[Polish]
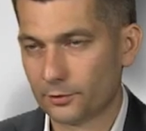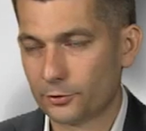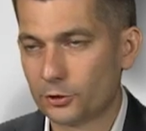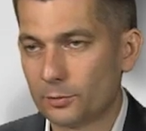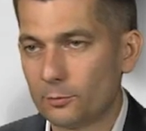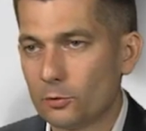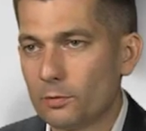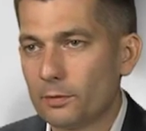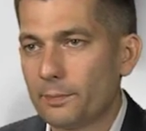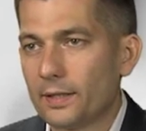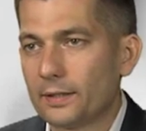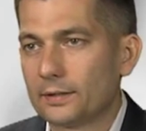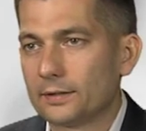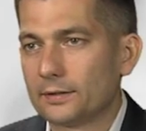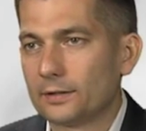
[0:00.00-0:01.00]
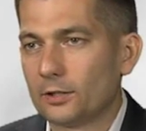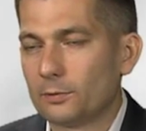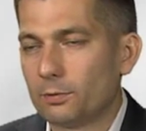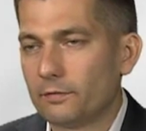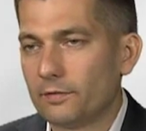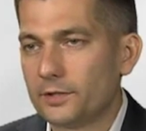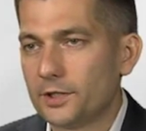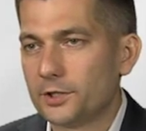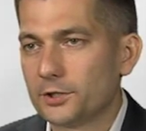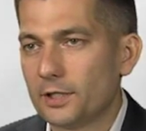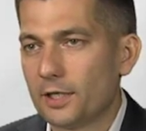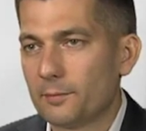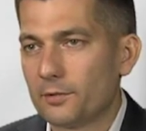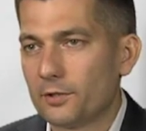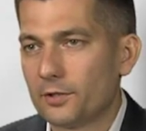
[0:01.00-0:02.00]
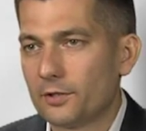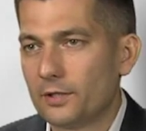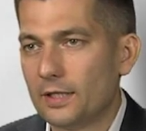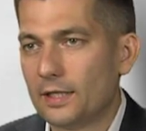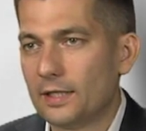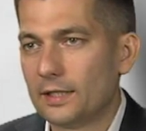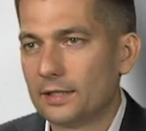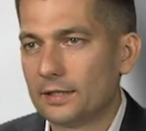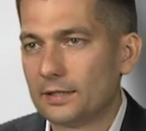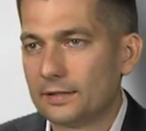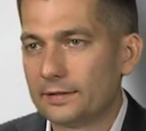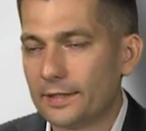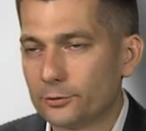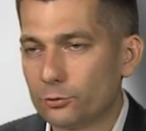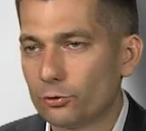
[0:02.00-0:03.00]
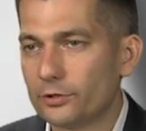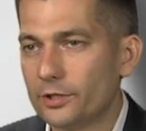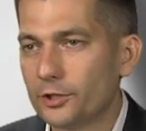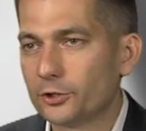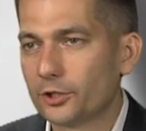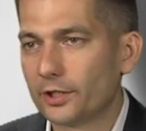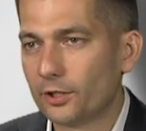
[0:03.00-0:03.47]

Czy mógłby Pan e, opowiedzieć nam o najtrudniejszej